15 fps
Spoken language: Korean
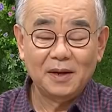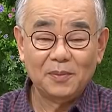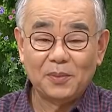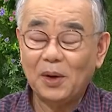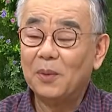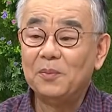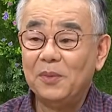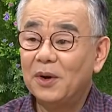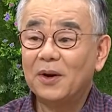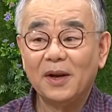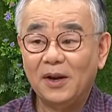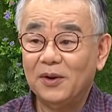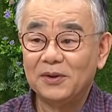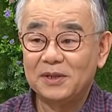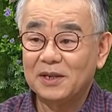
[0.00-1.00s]
변명의
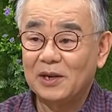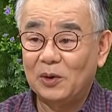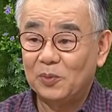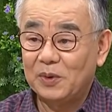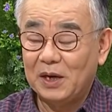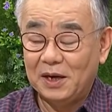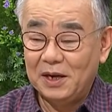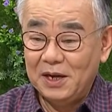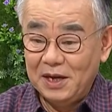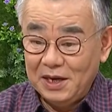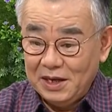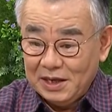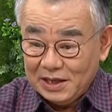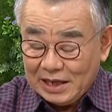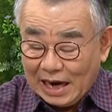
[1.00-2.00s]
여지가 없다.
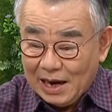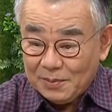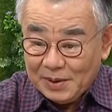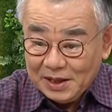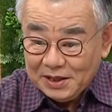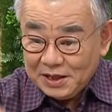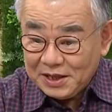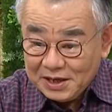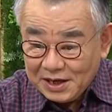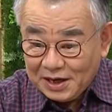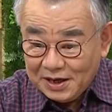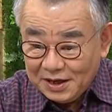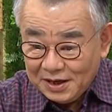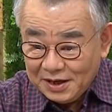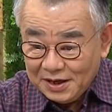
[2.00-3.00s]
다만
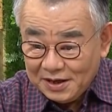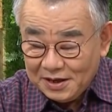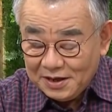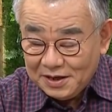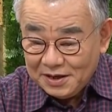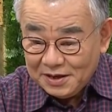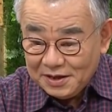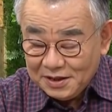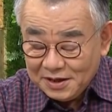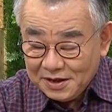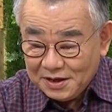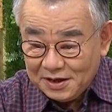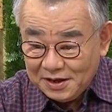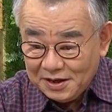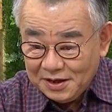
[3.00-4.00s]
네가
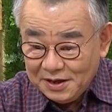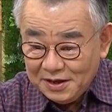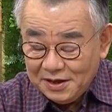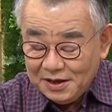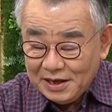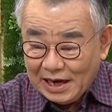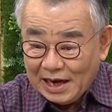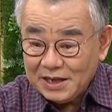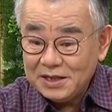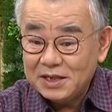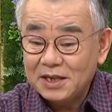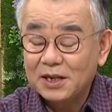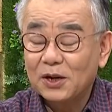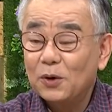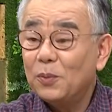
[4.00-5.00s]
네가
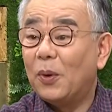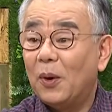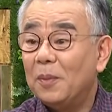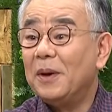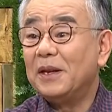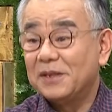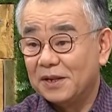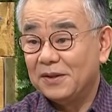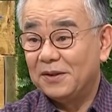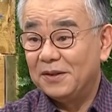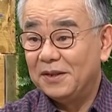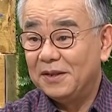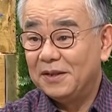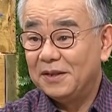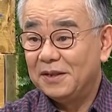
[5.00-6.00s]
안식일을 범했어라는
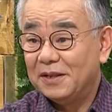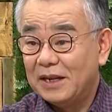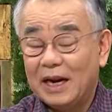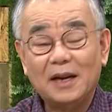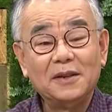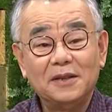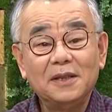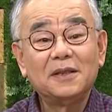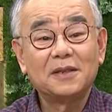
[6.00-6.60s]
음.